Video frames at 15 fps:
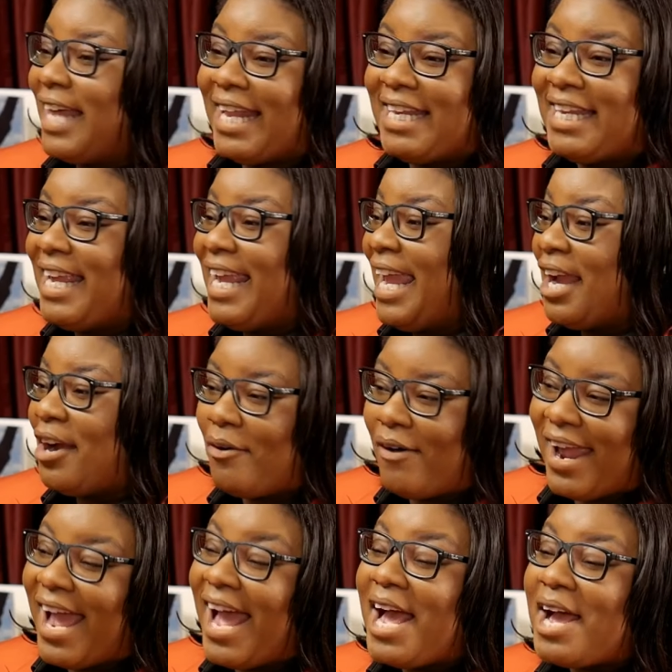années
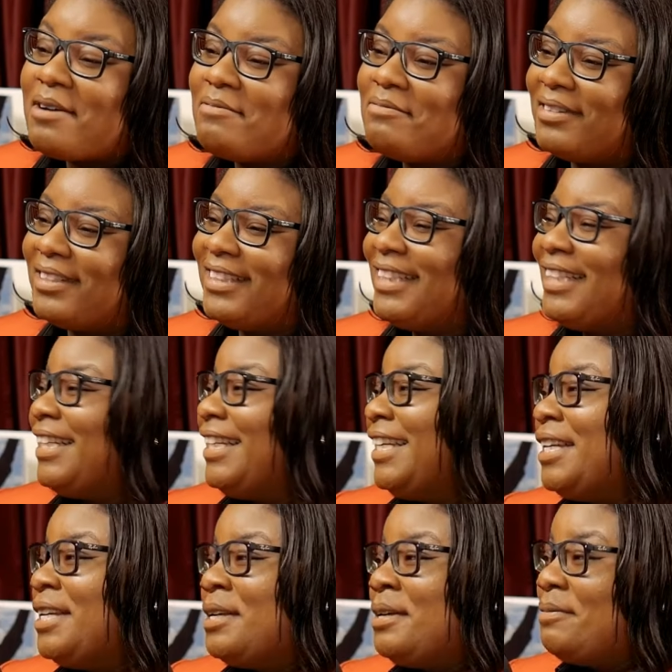incroyables.
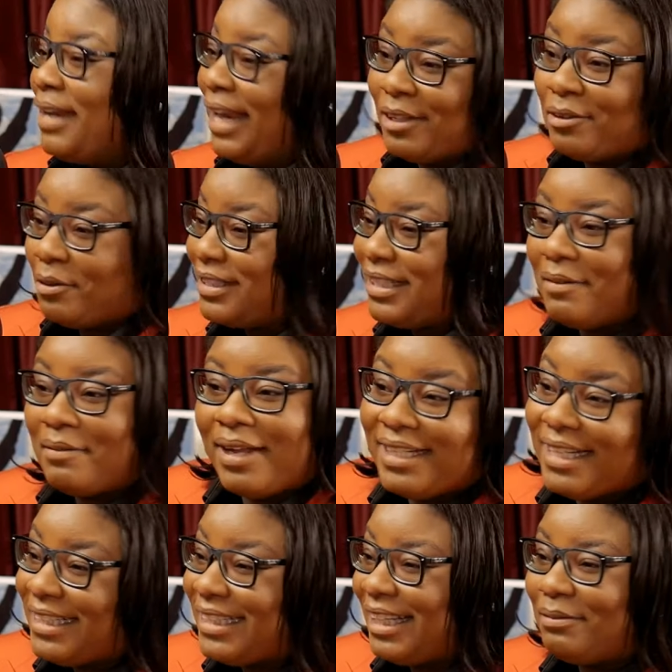Mais la troisième
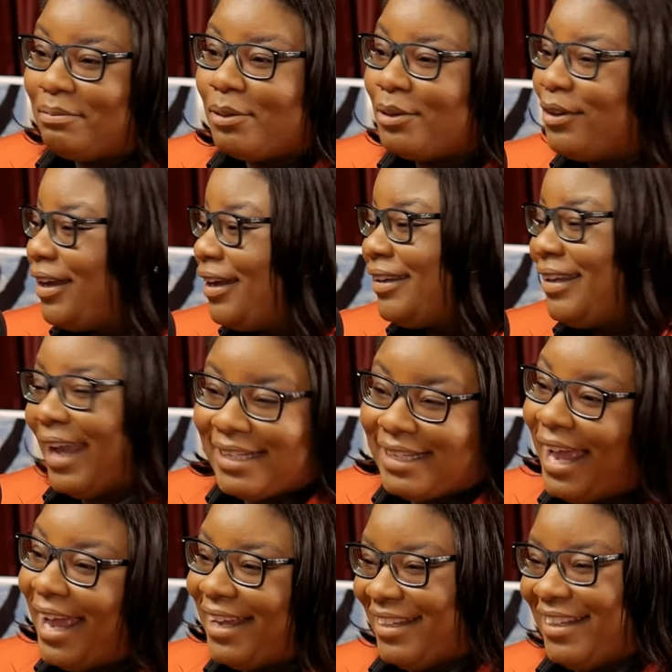année, ça se peut que
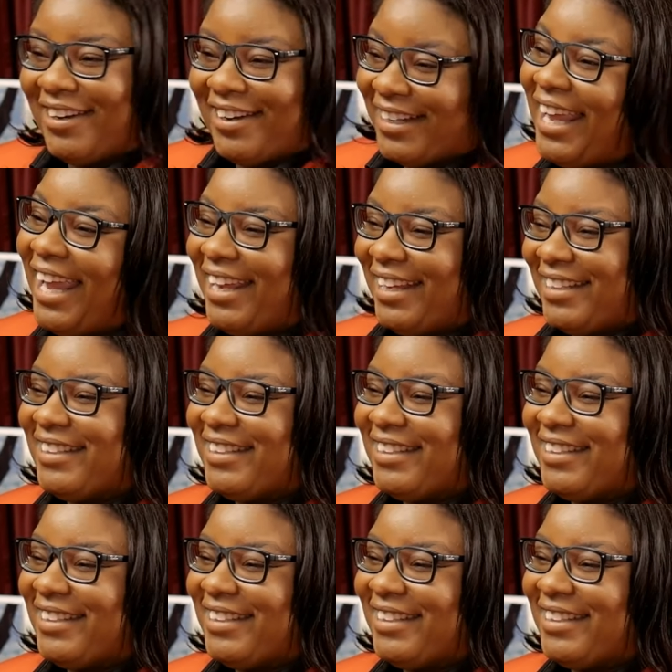caca, il n'y a rien.